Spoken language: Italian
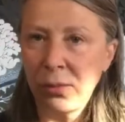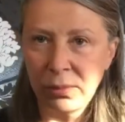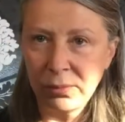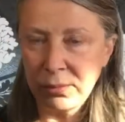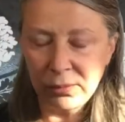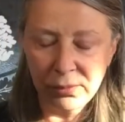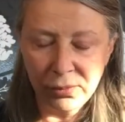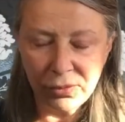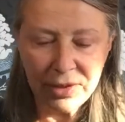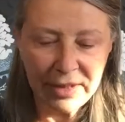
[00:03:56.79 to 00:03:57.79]
mm,
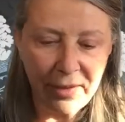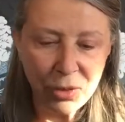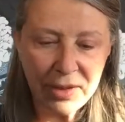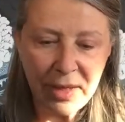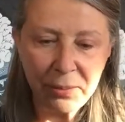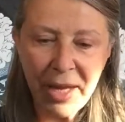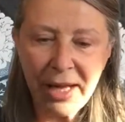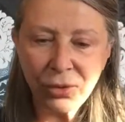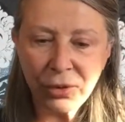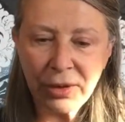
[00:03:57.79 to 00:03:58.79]
ci stavamo
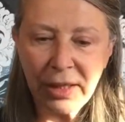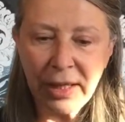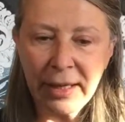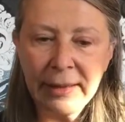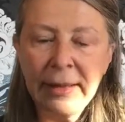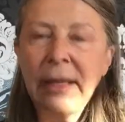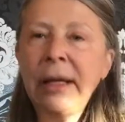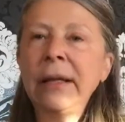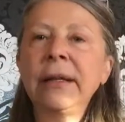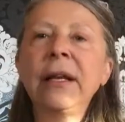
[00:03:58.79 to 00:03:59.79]
scambiando delle, delle,